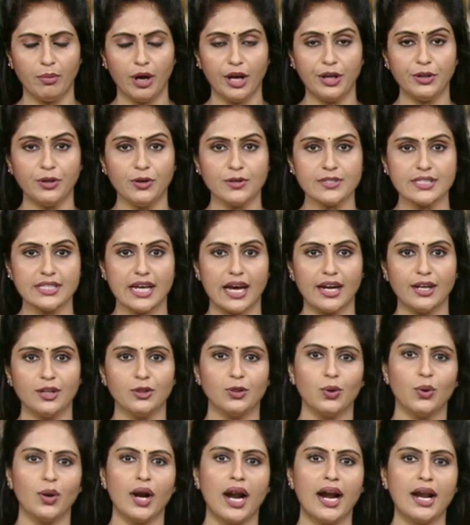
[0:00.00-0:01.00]
ఐదోసారి
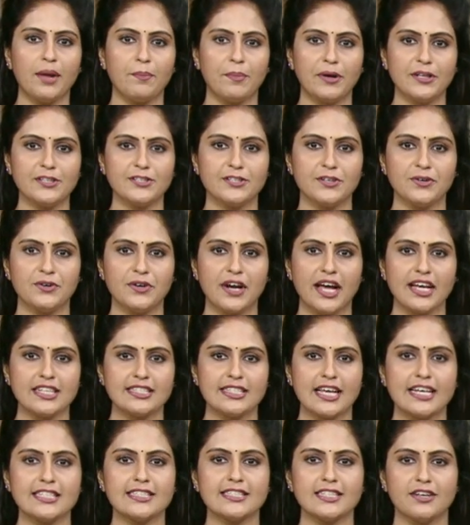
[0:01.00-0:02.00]
దూరాన్ని పెంచనున్న
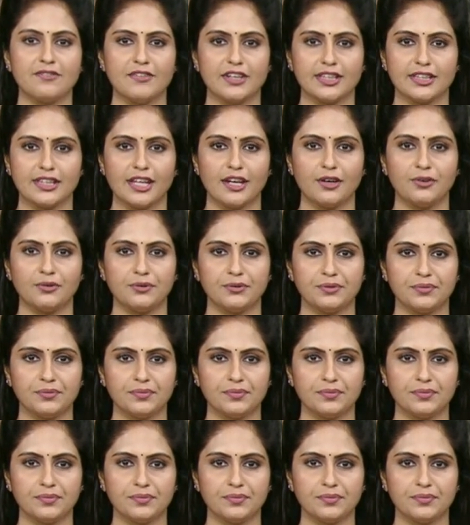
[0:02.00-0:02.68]
శాస్త్రవేత్తలు